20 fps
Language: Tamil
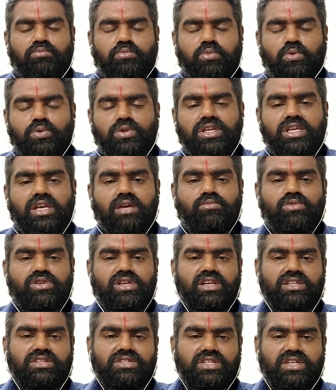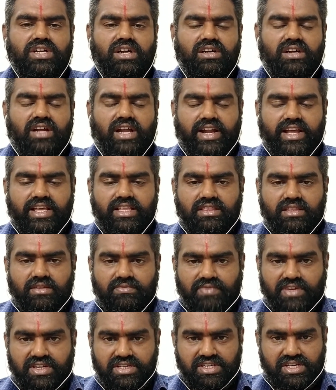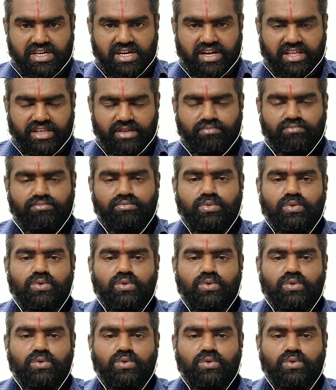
புதிய முயற்சிகள் அனைத்தும் வெற்றியடையும்